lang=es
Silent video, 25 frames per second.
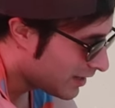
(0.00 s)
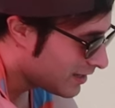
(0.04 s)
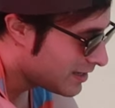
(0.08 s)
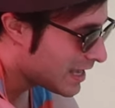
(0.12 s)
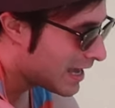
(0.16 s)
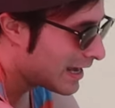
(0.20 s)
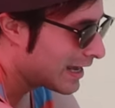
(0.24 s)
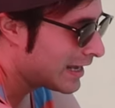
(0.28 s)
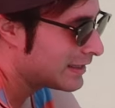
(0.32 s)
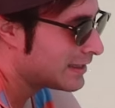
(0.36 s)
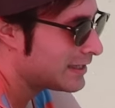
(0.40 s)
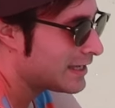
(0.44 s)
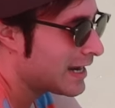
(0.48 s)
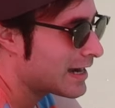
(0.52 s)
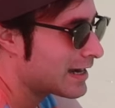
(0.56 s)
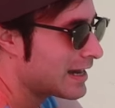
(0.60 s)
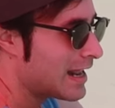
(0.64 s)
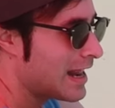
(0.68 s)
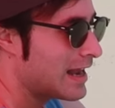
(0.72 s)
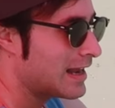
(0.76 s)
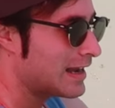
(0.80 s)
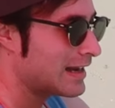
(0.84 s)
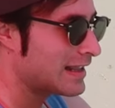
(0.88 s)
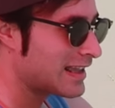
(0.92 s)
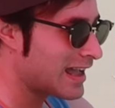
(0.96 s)
Y aquí tirar
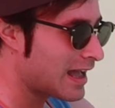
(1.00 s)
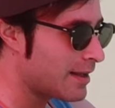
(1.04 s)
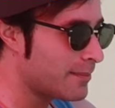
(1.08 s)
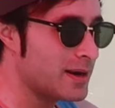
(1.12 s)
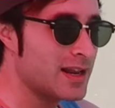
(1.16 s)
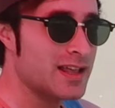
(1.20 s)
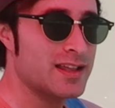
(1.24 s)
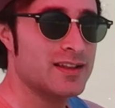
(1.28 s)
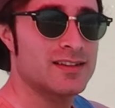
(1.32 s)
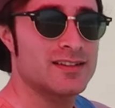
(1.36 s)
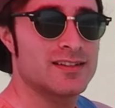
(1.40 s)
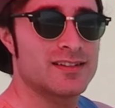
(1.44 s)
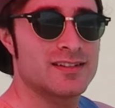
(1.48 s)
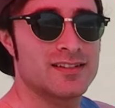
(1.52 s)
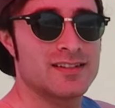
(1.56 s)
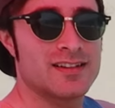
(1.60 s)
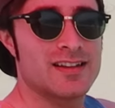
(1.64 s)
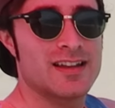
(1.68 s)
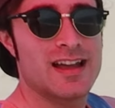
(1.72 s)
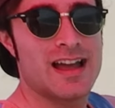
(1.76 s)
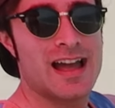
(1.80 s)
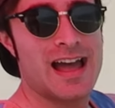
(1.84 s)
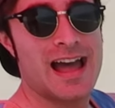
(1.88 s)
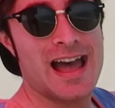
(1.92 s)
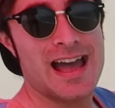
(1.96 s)
el cable
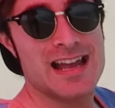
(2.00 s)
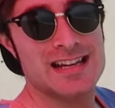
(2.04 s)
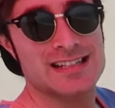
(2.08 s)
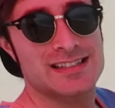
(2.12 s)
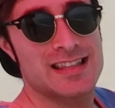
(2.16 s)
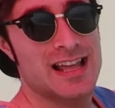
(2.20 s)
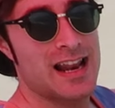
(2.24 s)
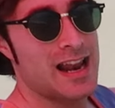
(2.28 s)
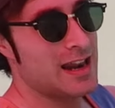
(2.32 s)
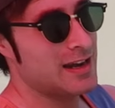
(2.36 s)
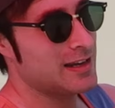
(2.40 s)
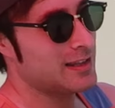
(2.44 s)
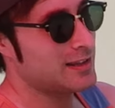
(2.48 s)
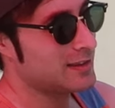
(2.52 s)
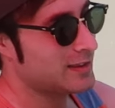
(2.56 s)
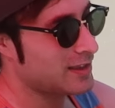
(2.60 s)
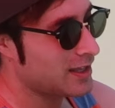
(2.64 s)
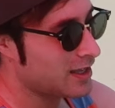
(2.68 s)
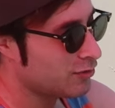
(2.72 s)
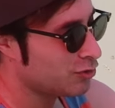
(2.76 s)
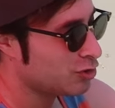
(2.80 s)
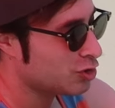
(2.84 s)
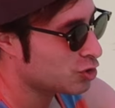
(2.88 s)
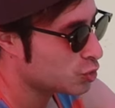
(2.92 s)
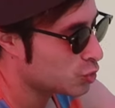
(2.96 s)
hasta la
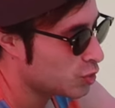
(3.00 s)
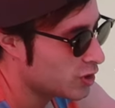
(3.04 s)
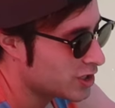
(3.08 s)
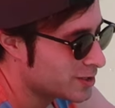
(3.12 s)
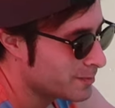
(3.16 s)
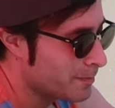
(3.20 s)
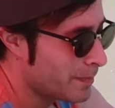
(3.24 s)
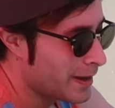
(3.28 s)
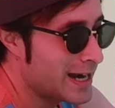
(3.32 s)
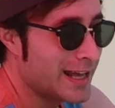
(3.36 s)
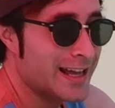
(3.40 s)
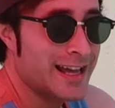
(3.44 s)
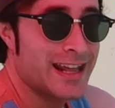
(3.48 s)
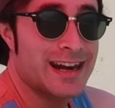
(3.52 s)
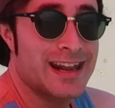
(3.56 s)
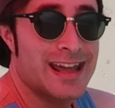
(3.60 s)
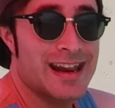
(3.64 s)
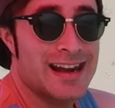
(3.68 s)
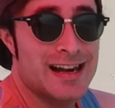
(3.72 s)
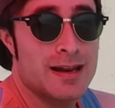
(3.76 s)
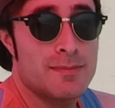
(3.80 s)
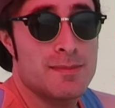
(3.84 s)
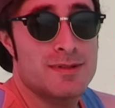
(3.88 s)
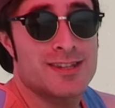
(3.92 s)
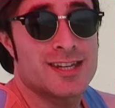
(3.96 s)
Nintendo Switch para
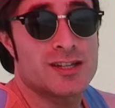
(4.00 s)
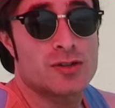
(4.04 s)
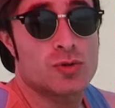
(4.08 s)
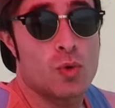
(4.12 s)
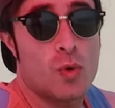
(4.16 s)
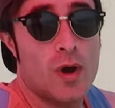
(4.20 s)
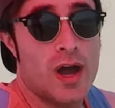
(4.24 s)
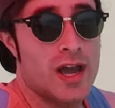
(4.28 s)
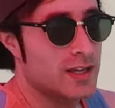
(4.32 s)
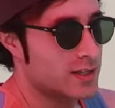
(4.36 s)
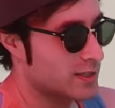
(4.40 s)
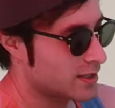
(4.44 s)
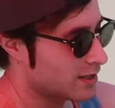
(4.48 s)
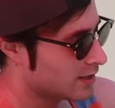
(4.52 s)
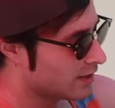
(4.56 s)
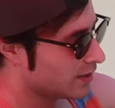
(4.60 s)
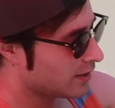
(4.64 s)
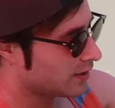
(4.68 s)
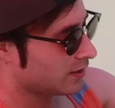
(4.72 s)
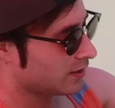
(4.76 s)
cargarla mientras jugáis.